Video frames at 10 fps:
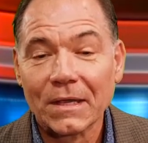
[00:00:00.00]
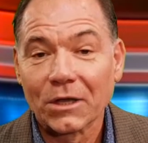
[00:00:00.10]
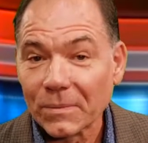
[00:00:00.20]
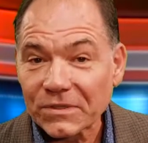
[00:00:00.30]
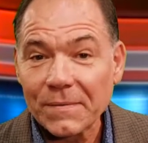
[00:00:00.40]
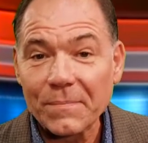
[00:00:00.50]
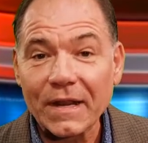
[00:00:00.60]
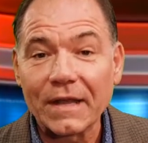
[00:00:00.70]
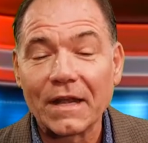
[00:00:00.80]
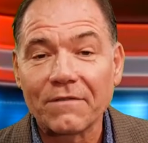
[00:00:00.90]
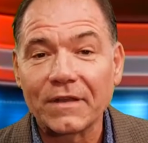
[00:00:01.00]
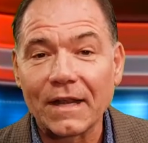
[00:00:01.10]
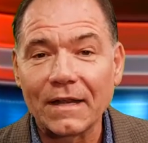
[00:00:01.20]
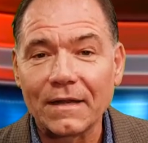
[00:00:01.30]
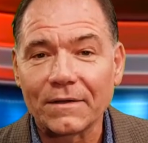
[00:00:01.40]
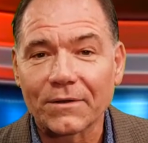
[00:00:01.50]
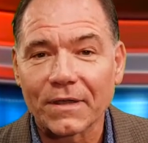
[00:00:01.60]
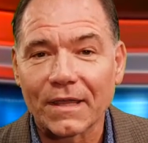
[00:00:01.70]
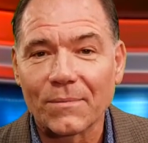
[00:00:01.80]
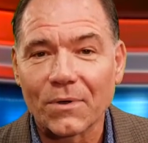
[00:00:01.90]
Como siempre en el final nos
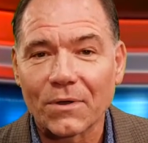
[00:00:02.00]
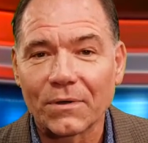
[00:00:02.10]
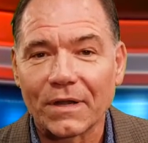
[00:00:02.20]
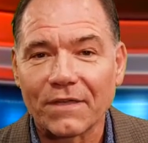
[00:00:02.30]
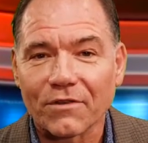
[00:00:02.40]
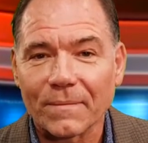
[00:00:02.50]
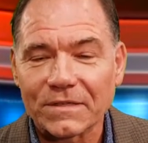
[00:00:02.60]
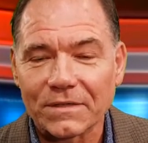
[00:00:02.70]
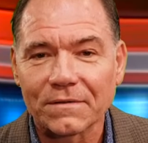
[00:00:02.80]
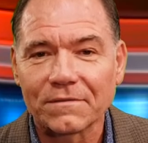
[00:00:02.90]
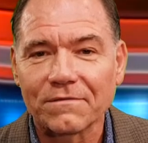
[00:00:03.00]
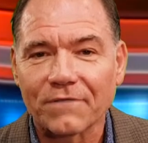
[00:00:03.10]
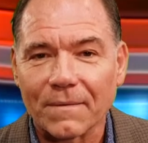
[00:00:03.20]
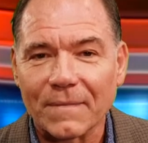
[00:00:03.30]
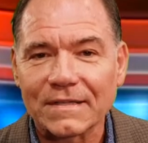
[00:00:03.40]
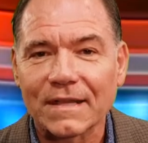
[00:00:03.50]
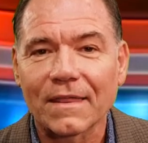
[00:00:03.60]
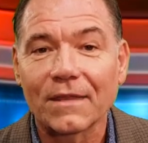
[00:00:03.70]
quedamos con la información farmacias de